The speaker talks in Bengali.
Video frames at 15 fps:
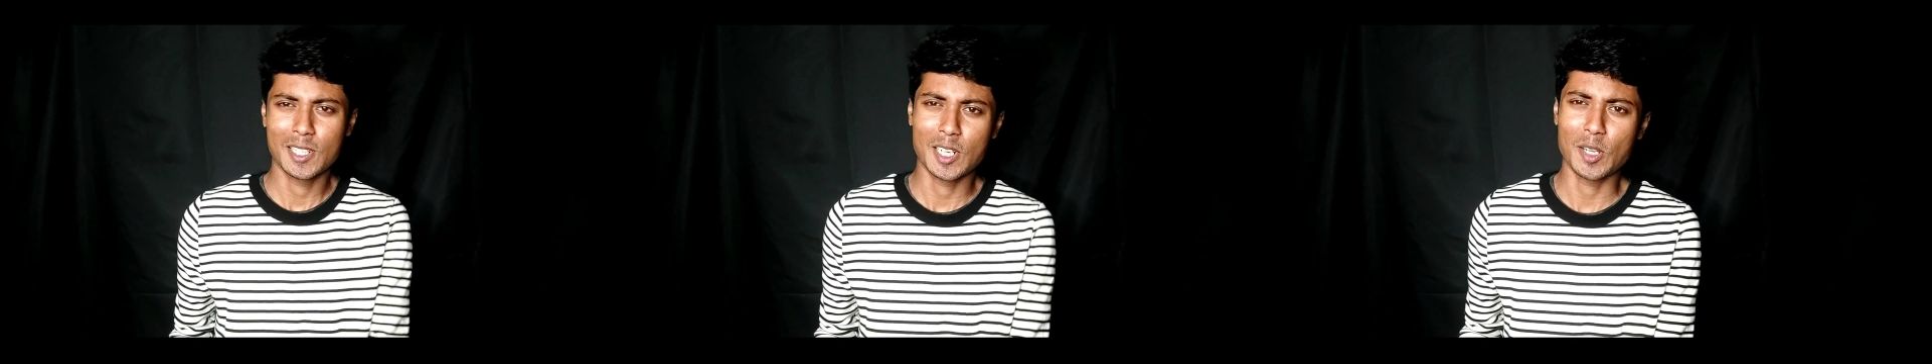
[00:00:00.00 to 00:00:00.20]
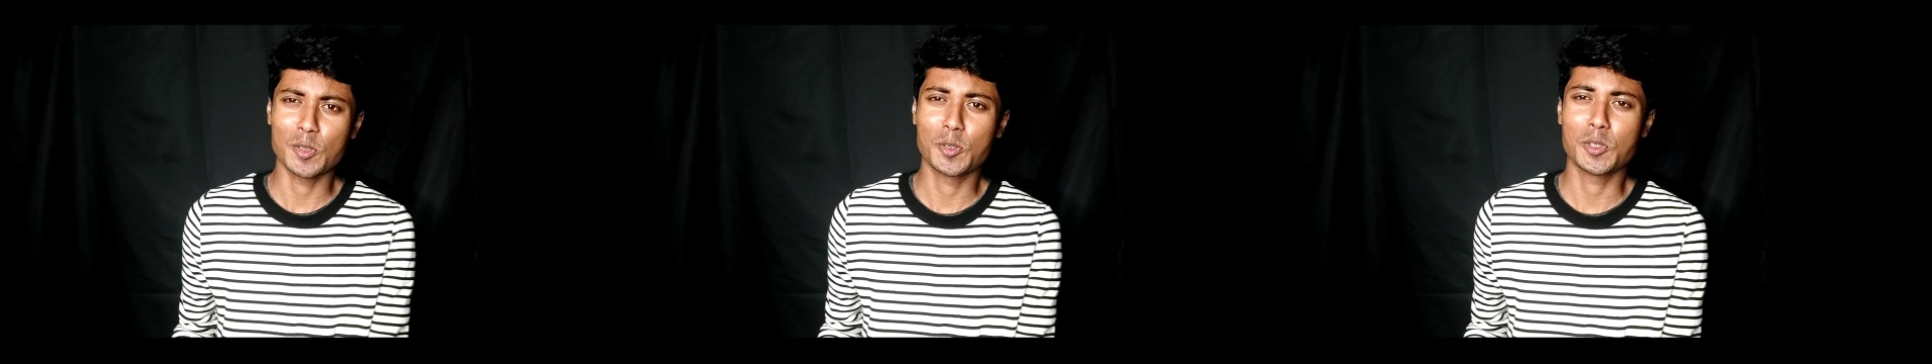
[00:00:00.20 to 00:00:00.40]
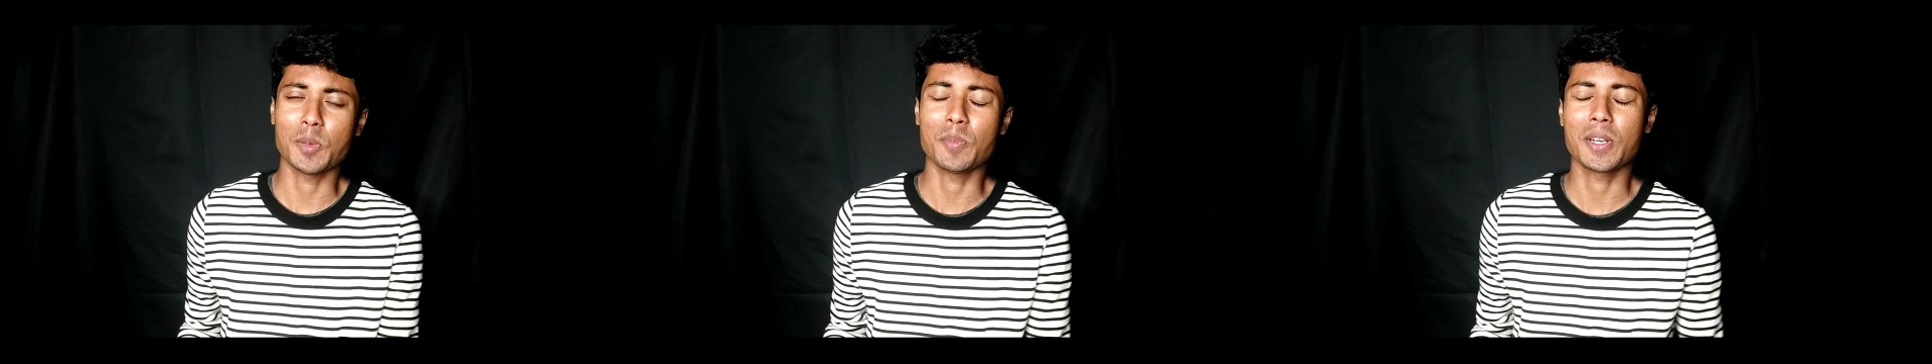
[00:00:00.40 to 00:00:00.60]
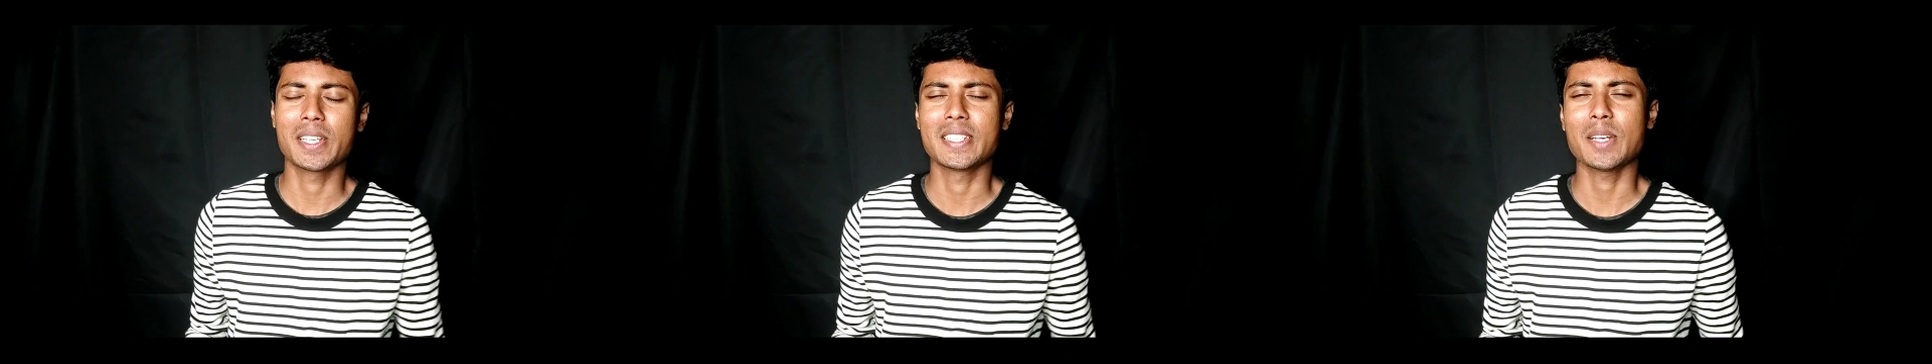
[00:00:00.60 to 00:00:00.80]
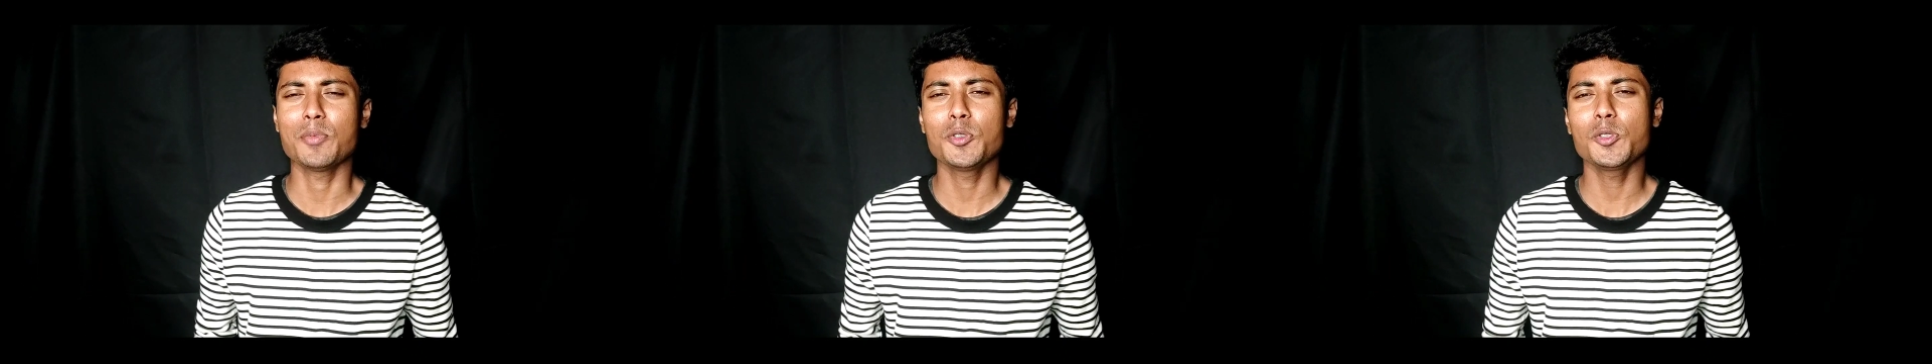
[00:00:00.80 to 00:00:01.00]
ঢালুট
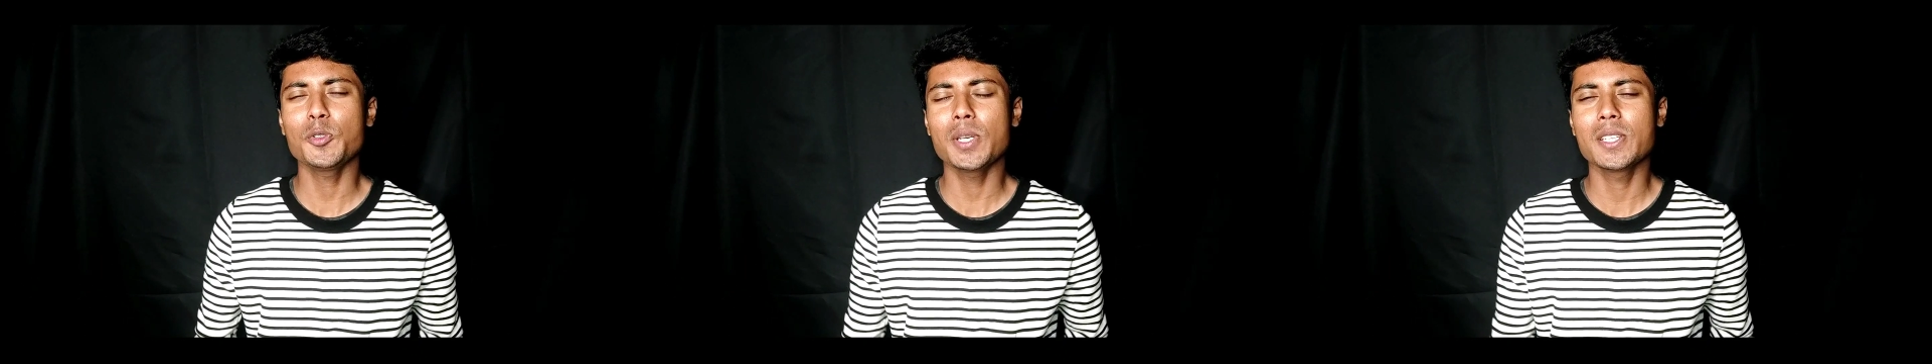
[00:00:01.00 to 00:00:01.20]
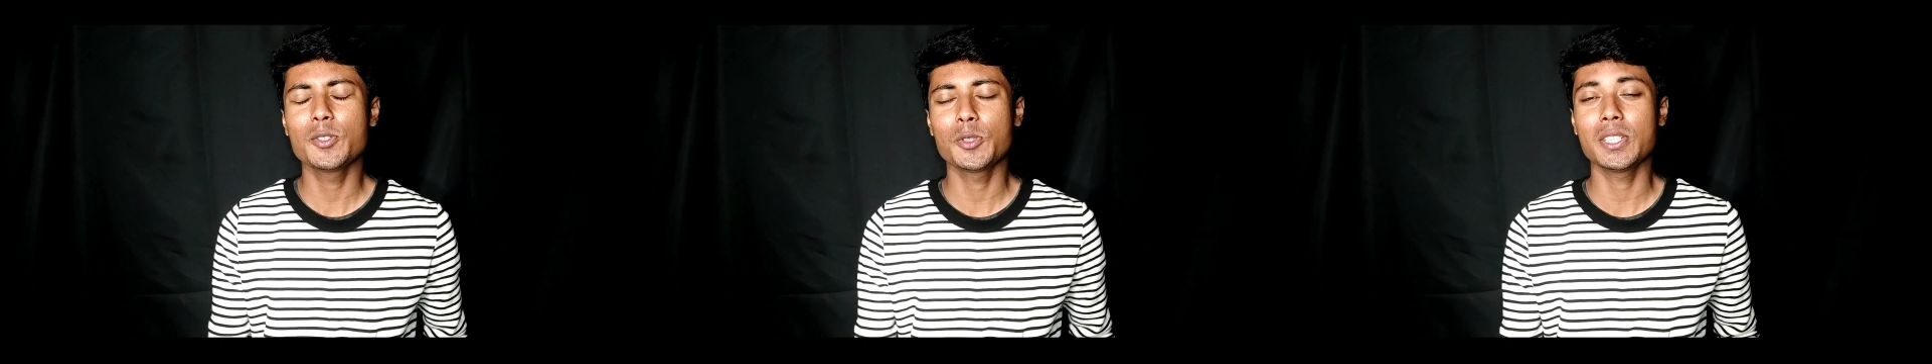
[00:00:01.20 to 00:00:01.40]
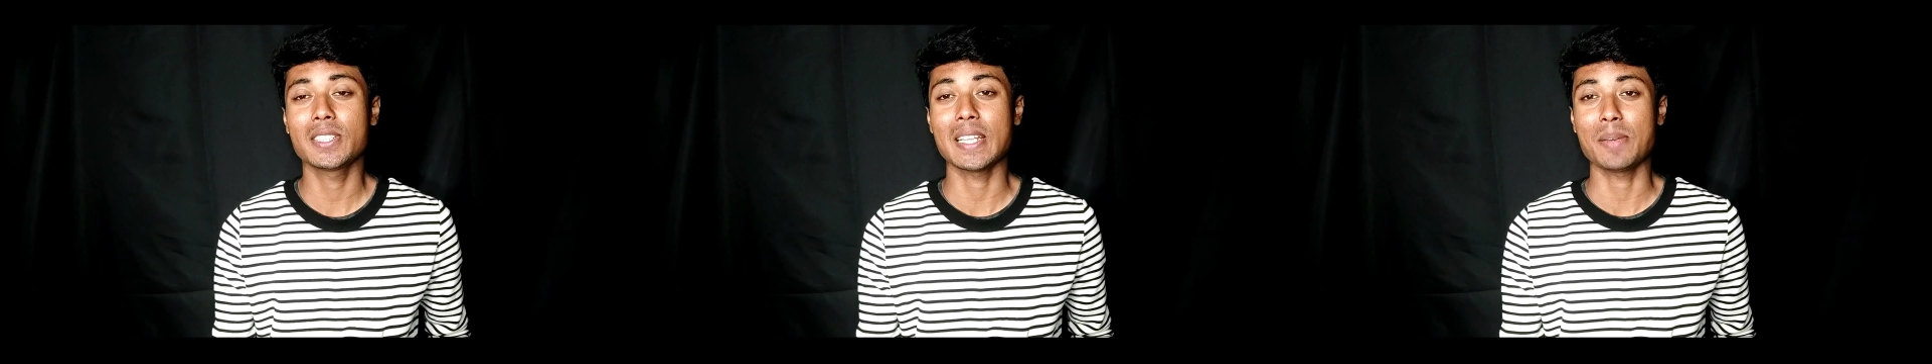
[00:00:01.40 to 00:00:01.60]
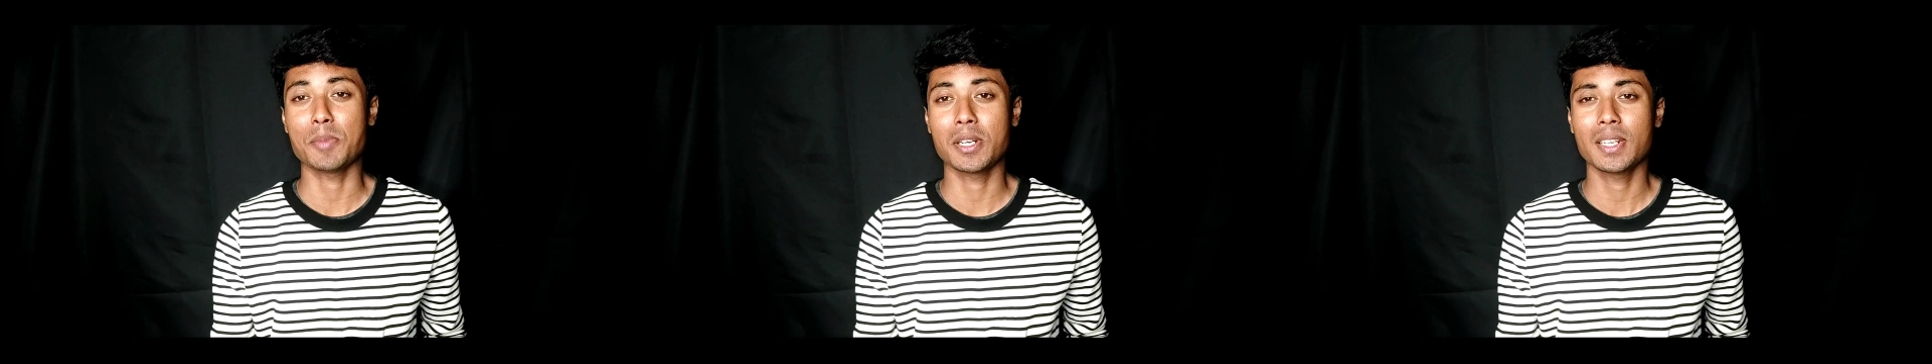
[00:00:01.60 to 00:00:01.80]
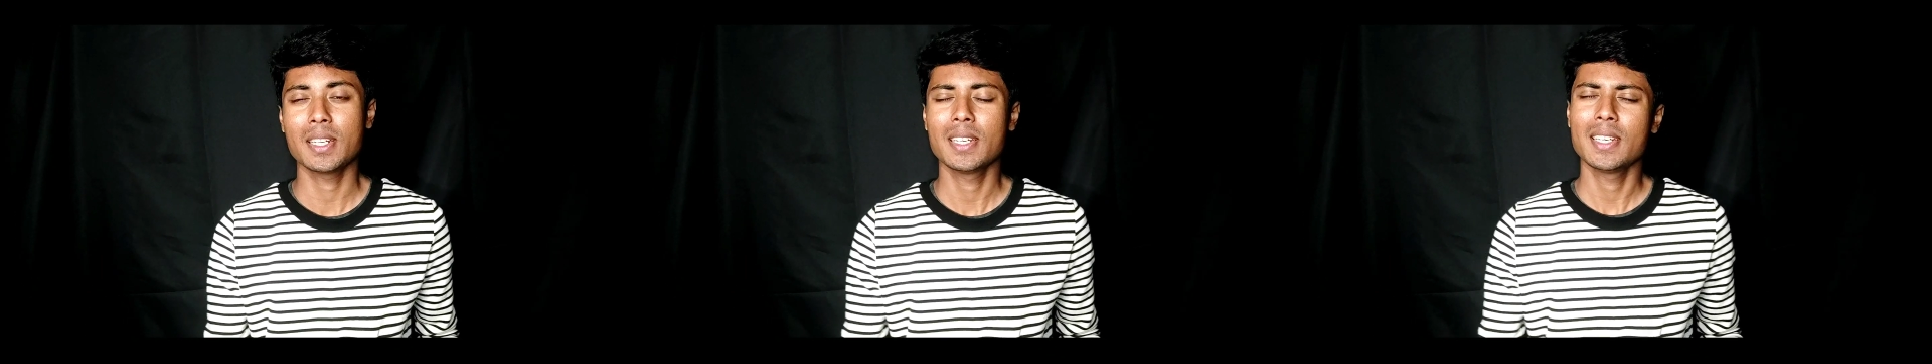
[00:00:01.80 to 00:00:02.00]
সম্রাজ্ঞী হিসাব তো এই জুটি
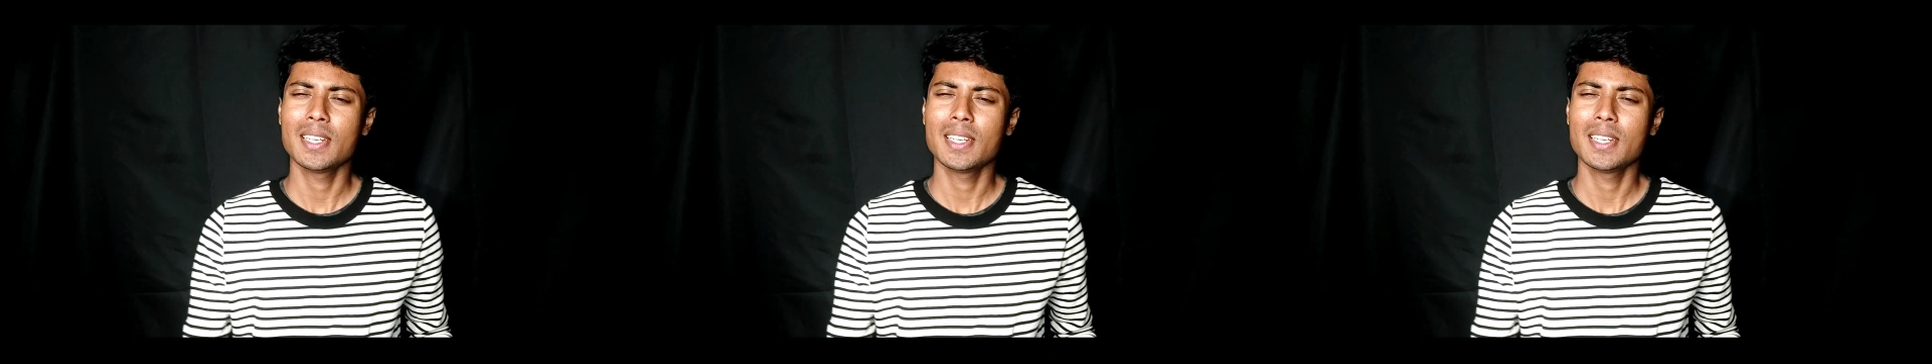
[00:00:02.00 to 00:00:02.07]
সালমান